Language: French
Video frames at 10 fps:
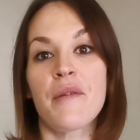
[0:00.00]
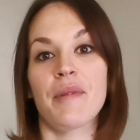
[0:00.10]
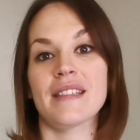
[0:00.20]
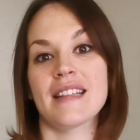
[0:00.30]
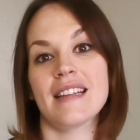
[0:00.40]

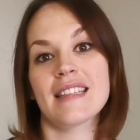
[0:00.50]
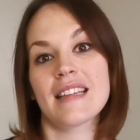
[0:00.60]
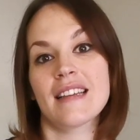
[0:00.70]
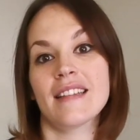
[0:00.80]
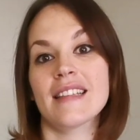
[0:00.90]
Bah,
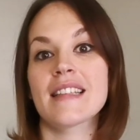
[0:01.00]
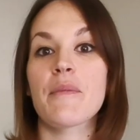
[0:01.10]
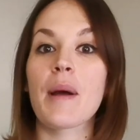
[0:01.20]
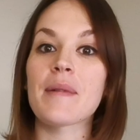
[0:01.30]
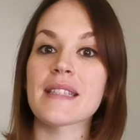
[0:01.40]

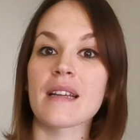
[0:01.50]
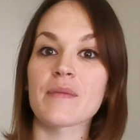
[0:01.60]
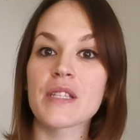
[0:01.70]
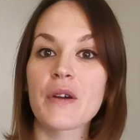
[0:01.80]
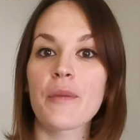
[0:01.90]
n'hésitez pas à me laisser
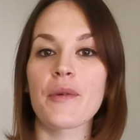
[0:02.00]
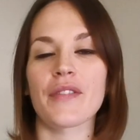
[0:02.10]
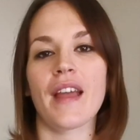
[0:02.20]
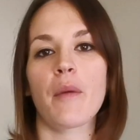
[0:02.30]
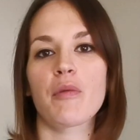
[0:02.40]
un petit
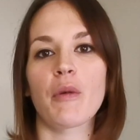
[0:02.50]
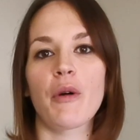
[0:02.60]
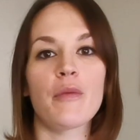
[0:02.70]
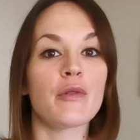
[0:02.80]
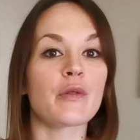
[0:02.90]
commentaire pour
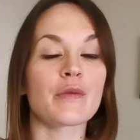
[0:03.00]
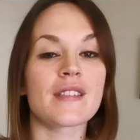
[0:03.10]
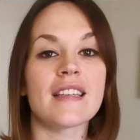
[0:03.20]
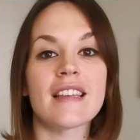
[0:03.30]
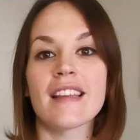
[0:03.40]
me
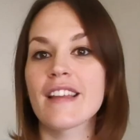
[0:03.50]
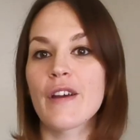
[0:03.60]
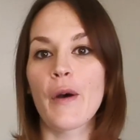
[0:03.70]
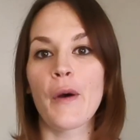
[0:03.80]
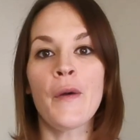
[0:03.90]

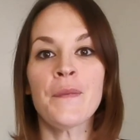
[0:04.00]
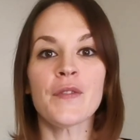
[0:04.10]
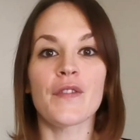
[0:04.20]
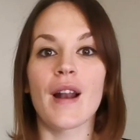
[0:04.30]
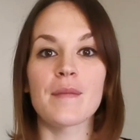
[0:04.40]
conseiller.
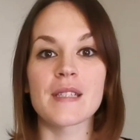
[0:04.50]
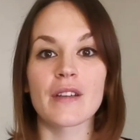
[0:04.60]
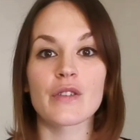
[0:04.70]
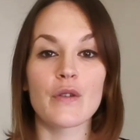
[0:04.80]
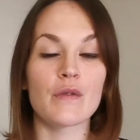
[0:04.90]
voilà, me
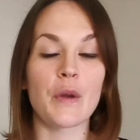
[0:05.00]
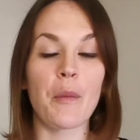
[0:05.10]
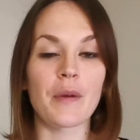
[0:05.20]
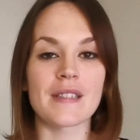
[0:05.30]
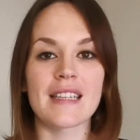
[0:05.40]
dire ce que vous en
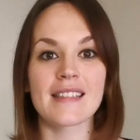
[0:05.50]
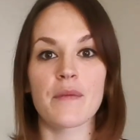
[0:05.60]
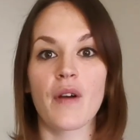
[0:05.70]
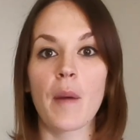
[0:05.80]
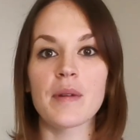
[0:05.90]
pensez.
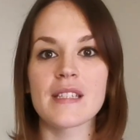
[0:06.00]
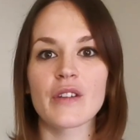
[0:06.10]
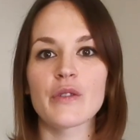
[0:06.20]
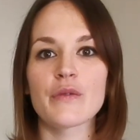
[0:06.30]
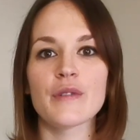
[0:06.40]
Ça me fera
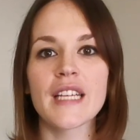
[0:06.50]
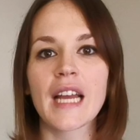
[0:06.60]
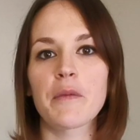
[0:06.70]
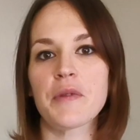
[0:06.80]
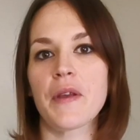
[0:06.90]
plaisir de vous
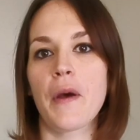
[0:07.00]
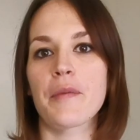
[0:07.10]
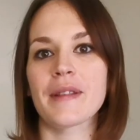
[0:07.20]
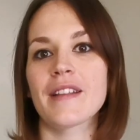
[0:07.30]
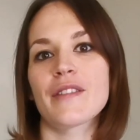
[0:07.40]
lire et puis puis euh,
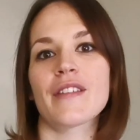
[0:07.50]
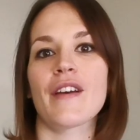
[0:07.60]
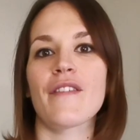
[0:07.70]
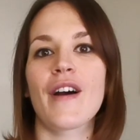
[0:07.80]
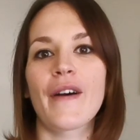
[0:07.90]
peut-être
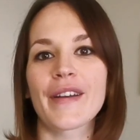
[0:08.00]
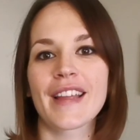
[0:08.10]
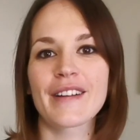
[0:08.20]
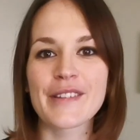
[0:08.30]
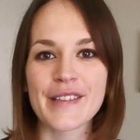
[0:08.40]
d'avoir euh,
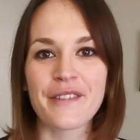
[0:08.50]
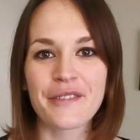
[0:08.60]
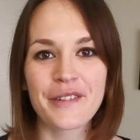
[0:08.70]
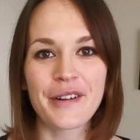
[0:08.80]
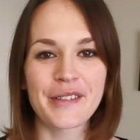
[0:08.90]
quelques
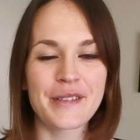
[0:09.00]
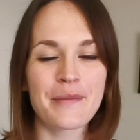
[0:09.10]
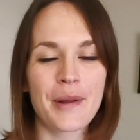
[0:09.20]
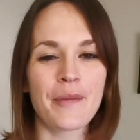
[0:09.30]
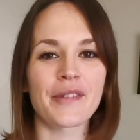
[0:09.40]
infos euh,
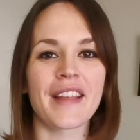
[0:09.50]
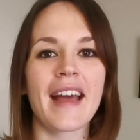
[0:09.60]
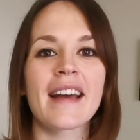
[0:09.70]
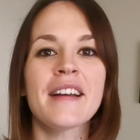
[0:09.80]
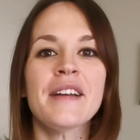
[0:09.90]
supplémentaires.